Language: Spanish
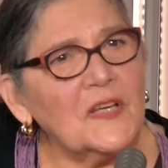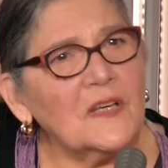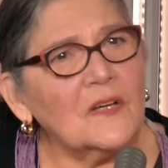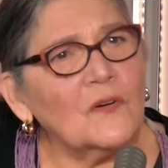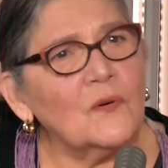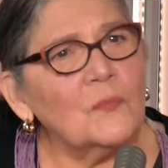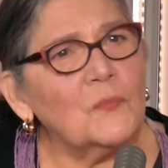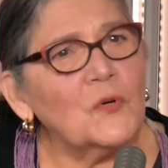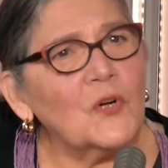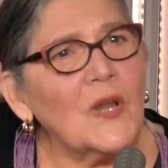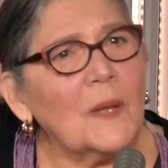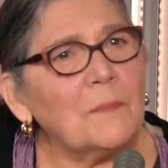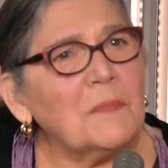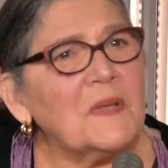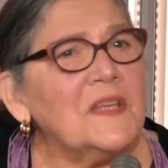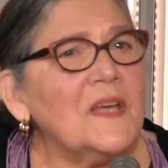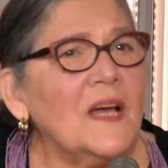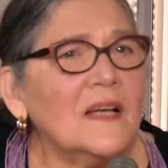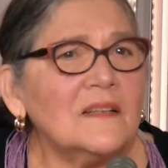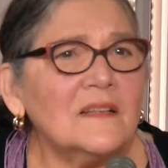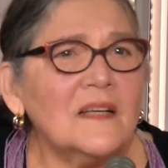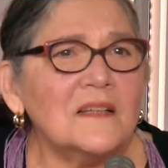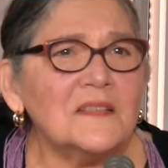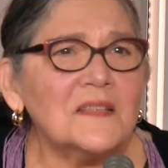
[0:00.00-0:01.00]
como la
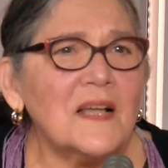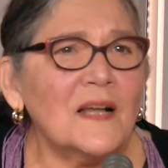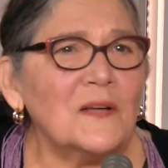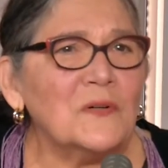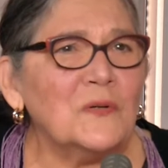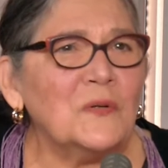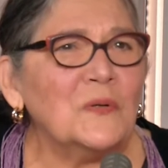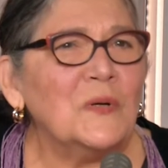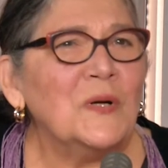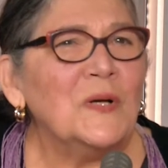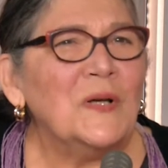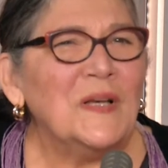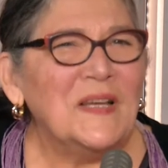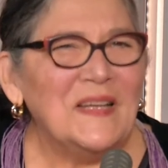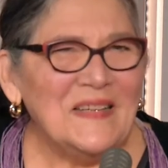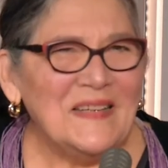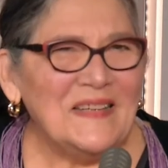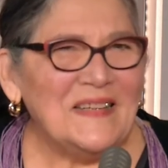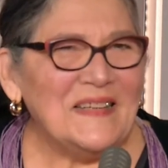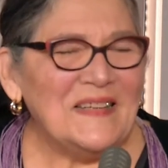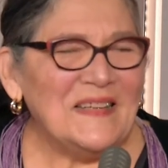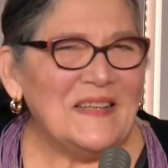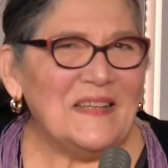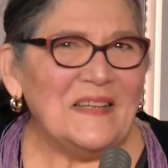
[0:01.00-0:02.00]
piñata es algo
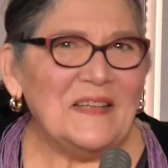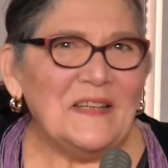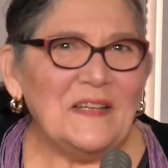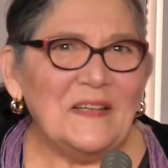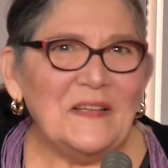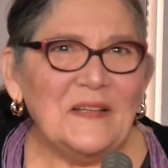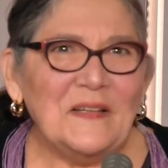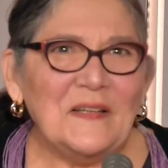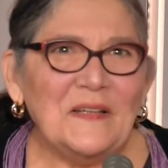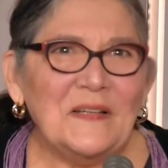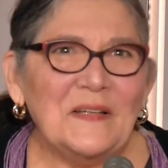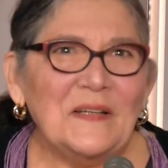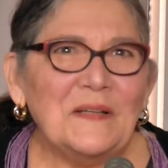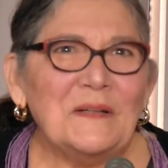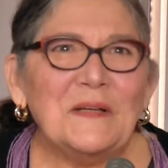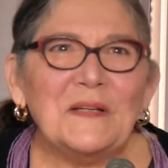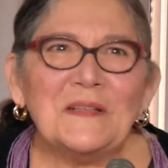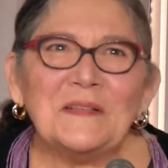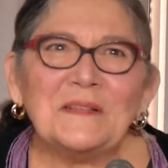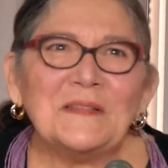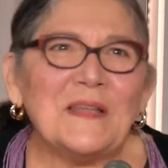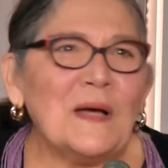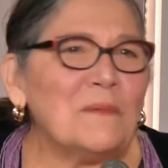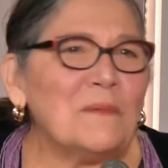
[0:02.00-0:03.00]
eh, tan